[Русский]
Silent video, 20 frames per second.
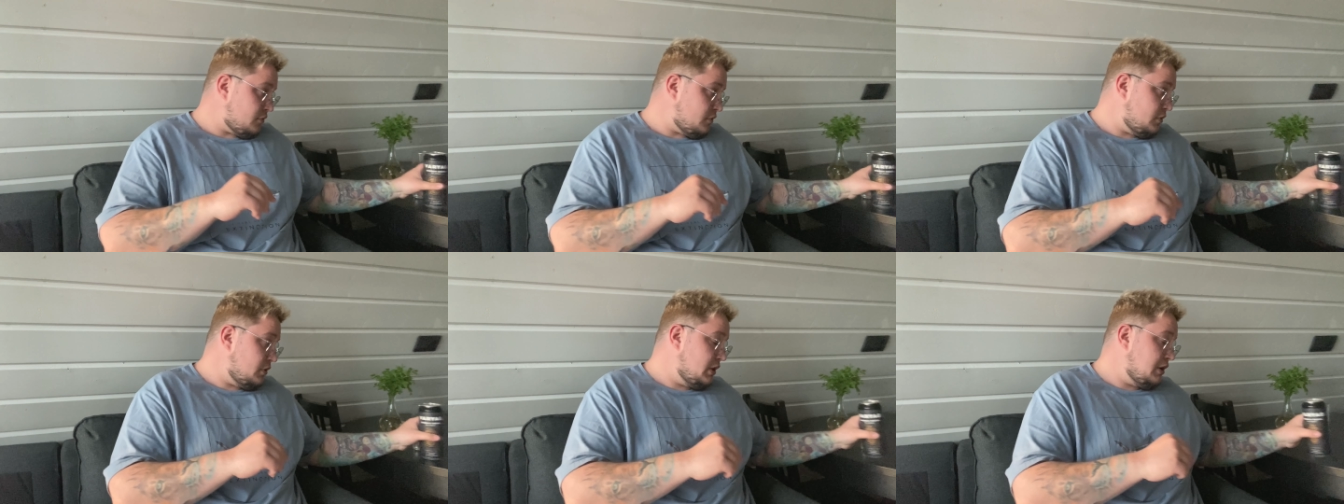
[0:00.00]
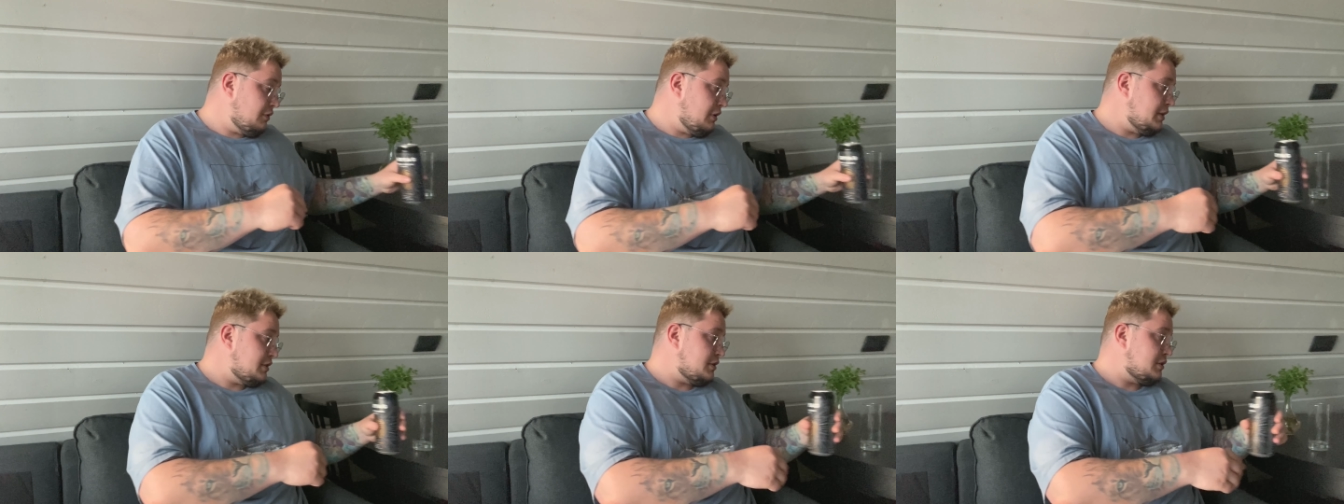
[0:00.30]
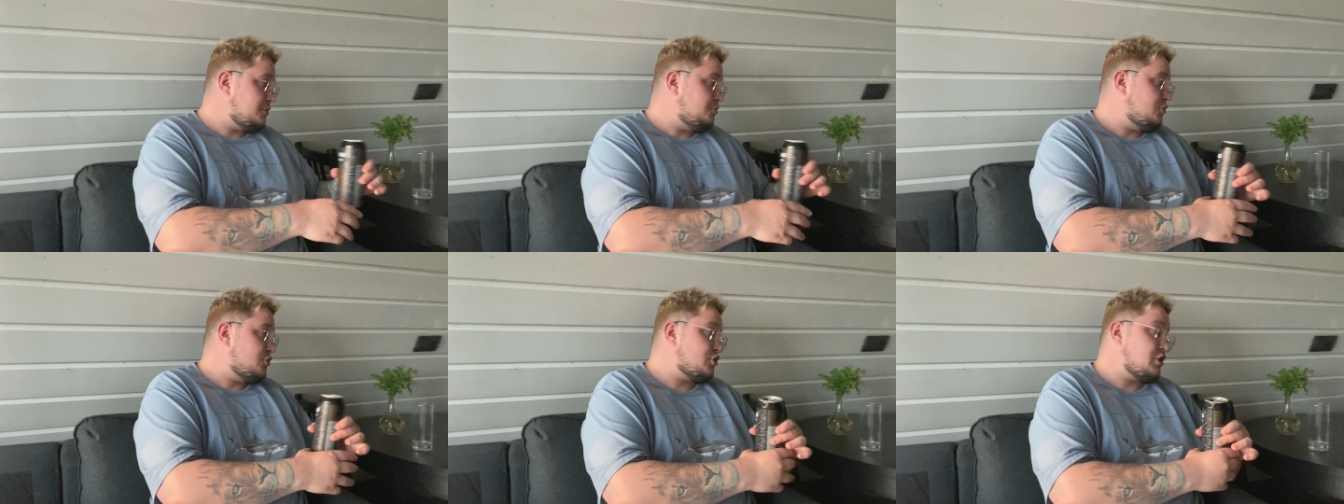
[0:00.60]
Давайте
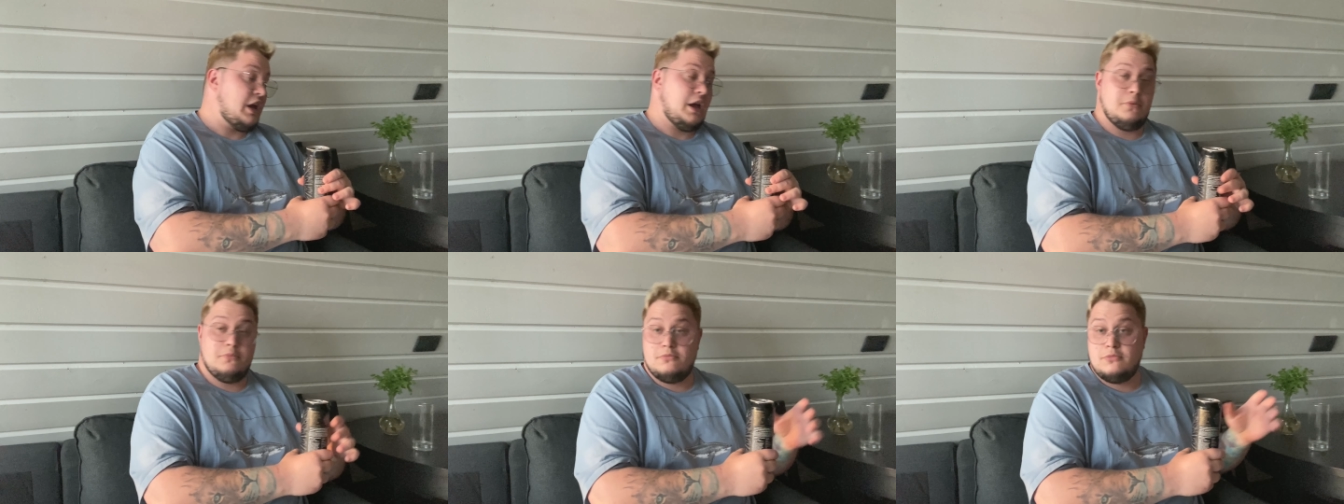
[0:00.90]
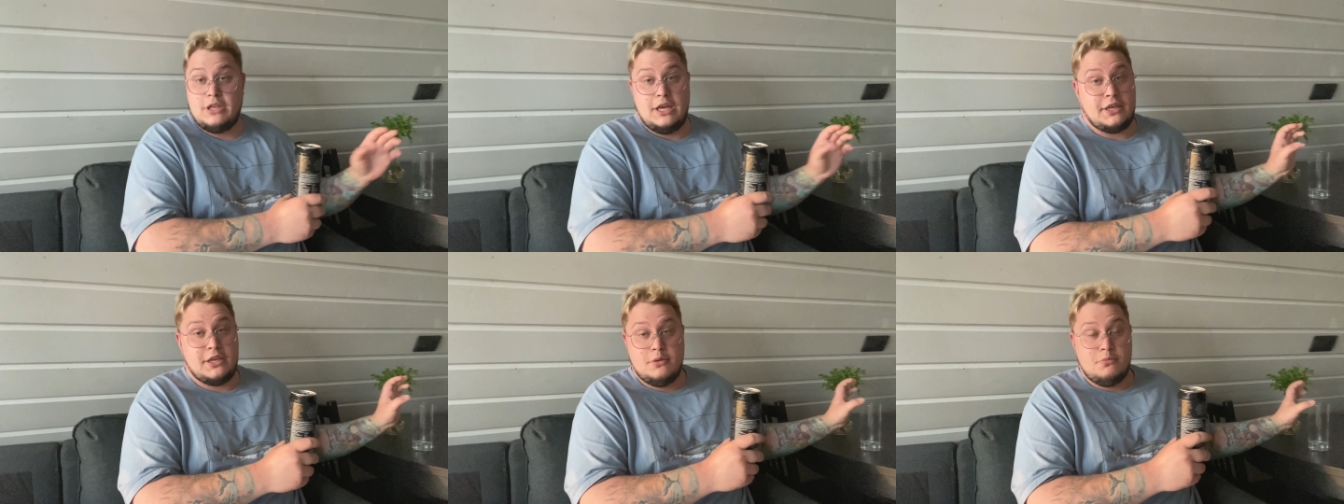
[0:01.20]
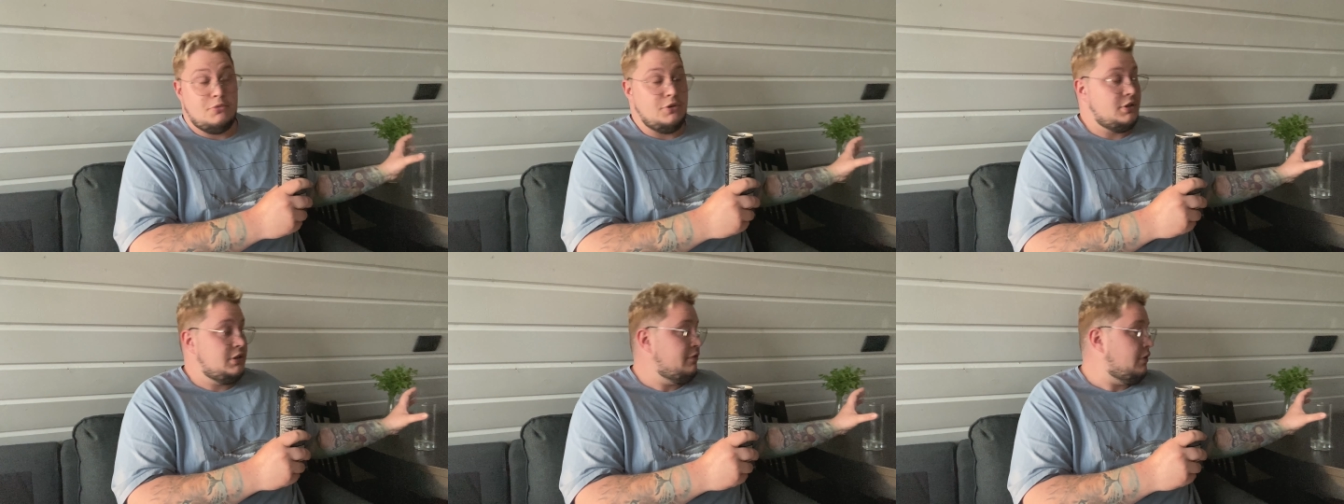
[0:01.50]
смешаем. Так и
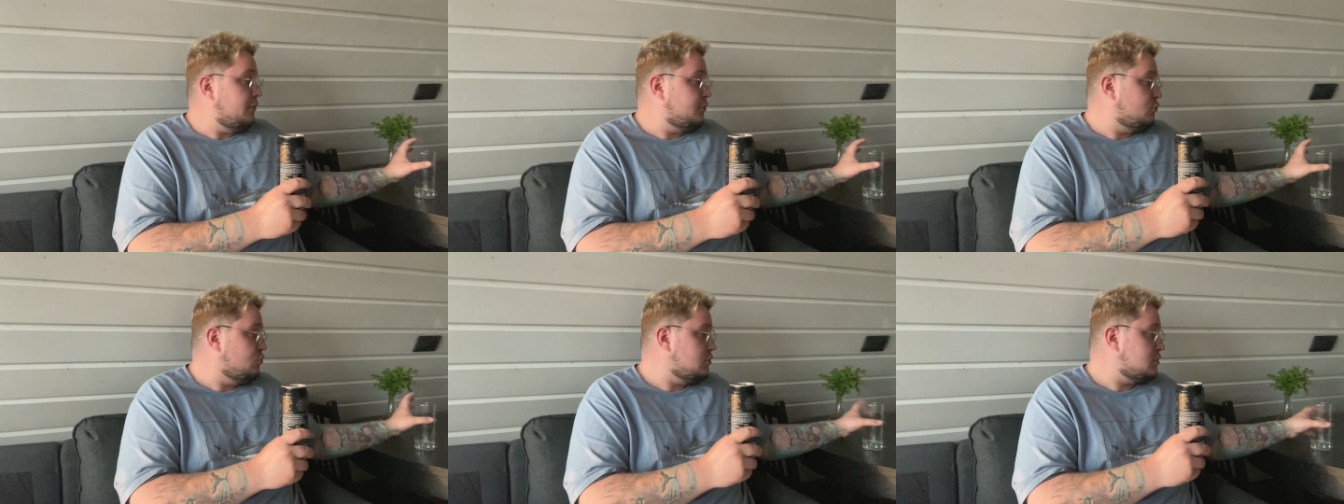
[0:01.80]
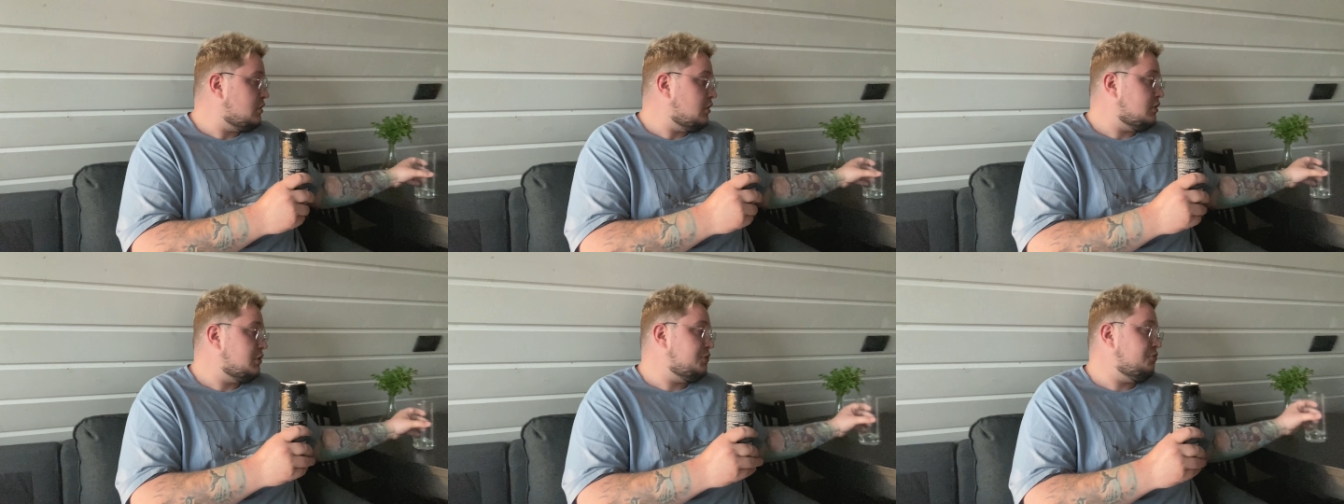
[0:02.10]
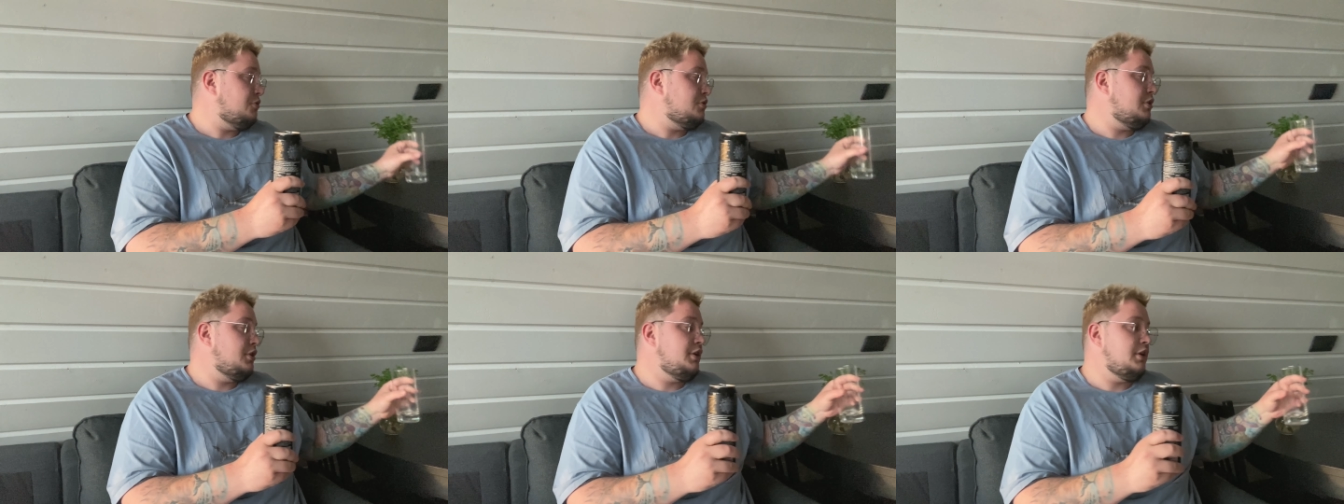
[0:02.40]
быть, во вкусах
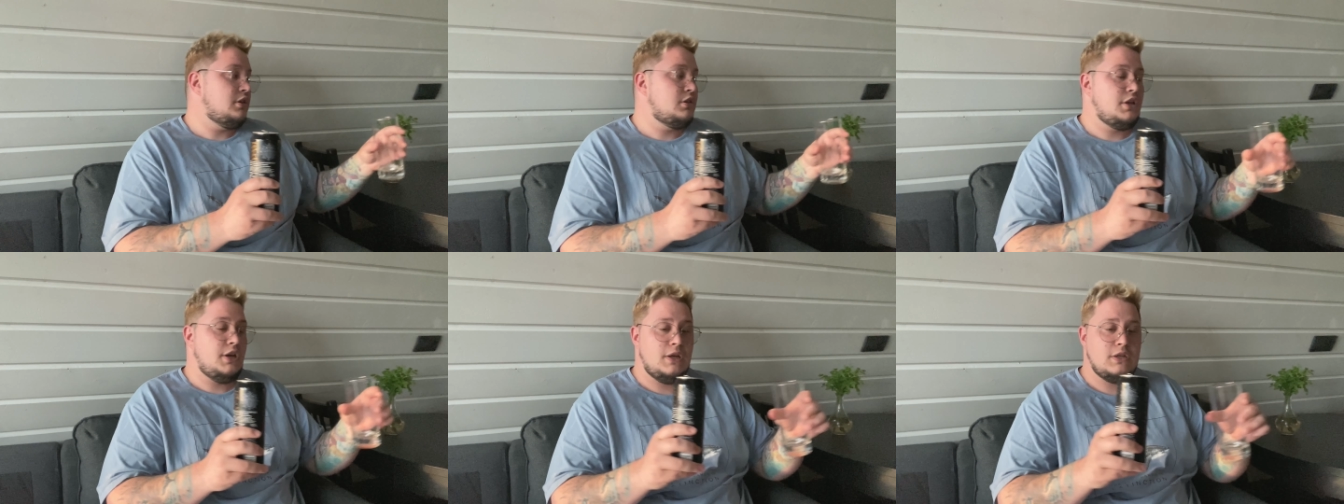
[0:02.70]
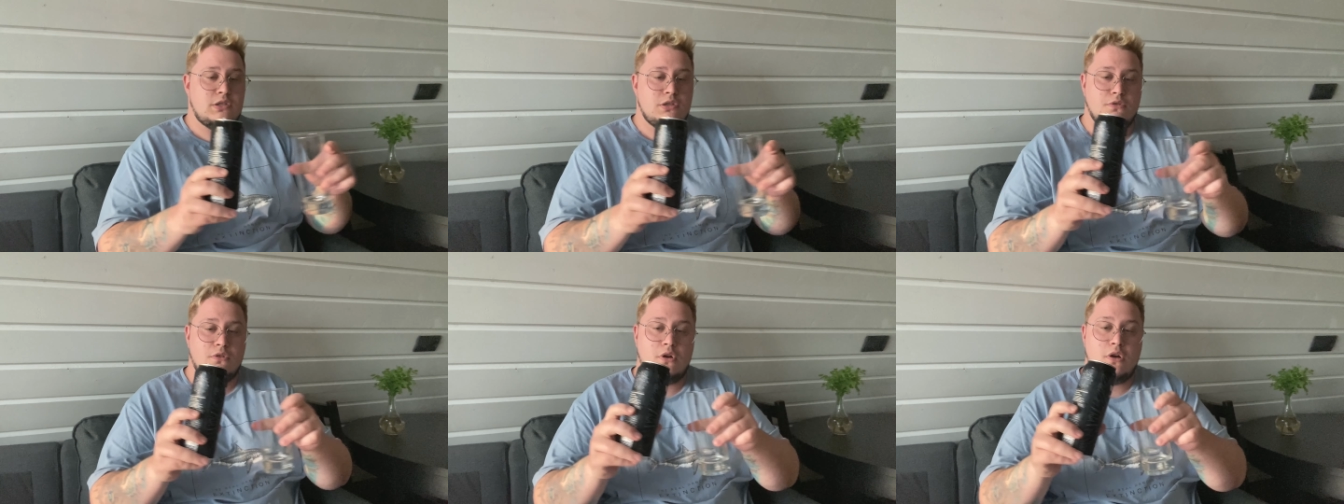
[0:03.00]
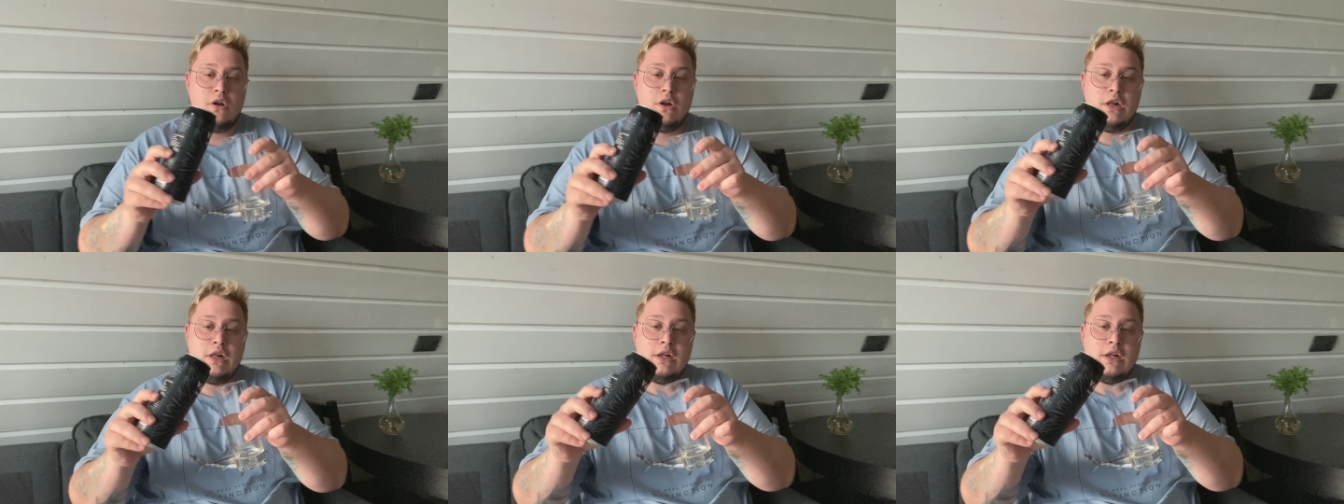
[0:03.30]
сегодня нет третьего.